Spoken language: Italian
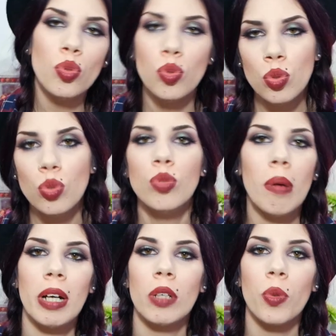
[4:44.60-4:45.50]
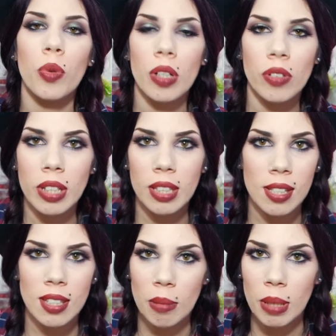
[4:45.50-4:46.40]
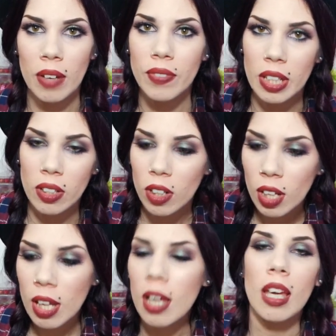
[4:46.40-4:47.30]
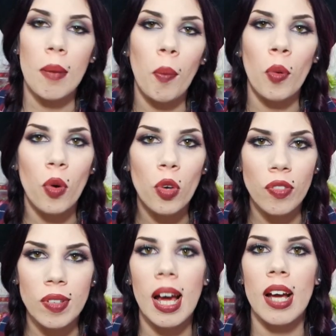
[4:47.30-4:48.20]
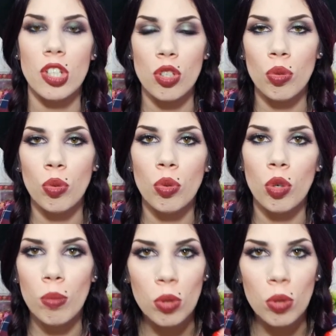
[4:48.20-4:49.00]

tu, tu, vabbè comunque la tonalità simile a vino che è proprio un color vinaccia scuro,